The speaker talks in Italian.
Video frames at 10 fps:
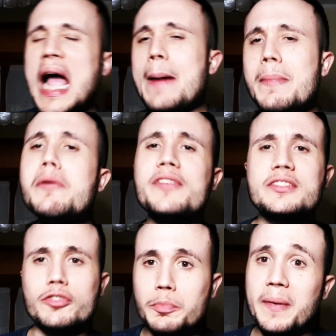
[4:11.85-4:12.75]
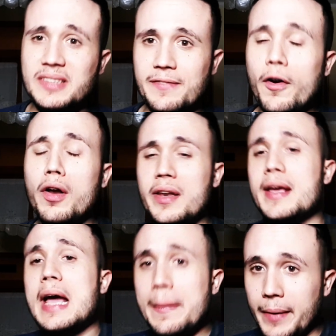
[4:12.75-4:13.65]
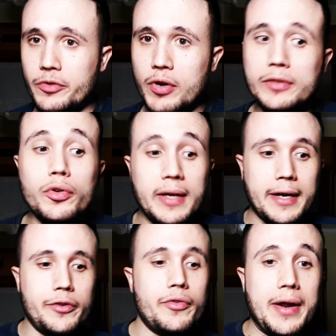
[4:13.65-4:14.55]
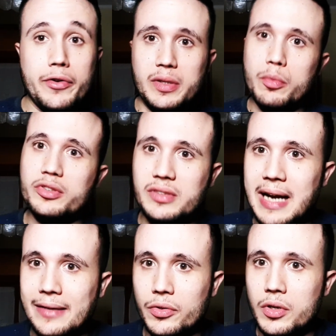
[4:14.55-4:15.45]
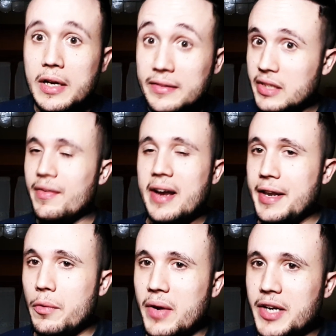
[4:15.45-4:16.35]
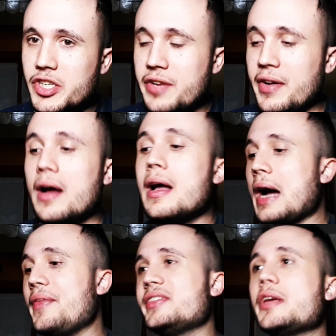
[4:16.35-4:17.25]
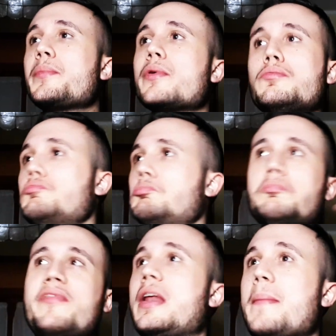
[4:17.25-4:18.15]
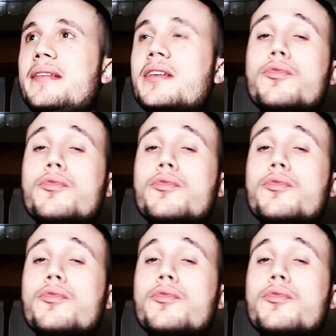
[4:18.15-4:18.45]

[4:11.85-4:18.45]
abbiamo visto spese folli per giocatori che non hanno dimostrato di valere quella cifra. Ad esempio, mi viene in mente